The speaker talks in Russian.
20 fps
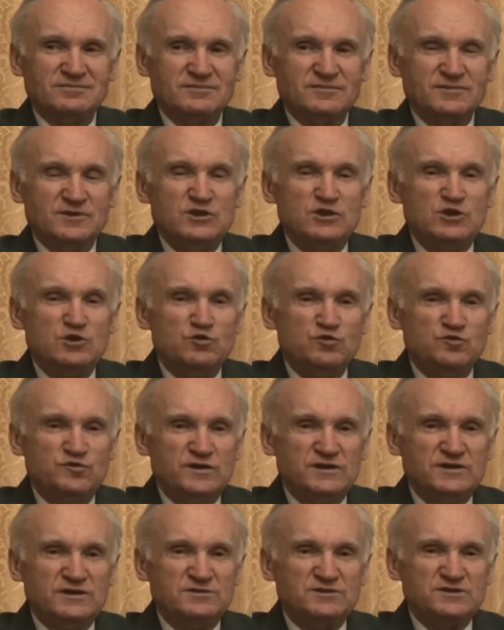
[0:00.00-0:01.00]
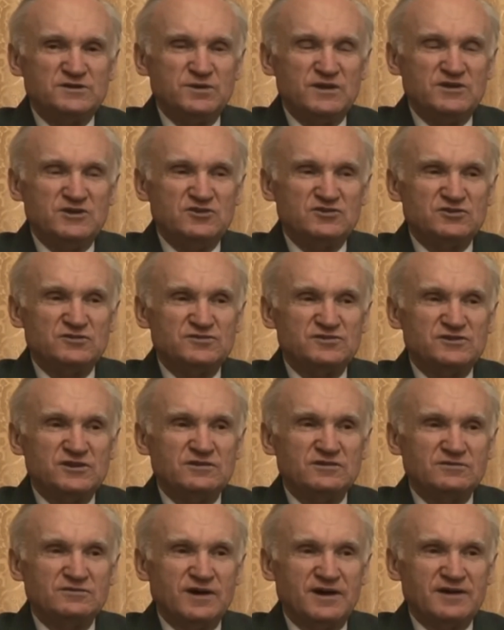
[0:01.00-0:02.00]
не увидя себя ниже всей
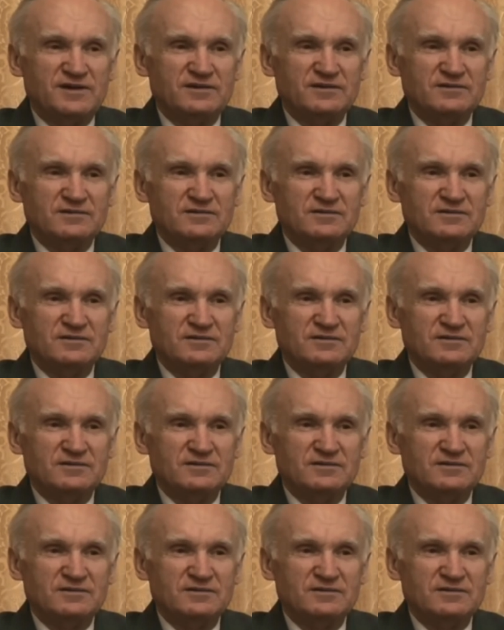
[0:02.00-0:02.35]
твари,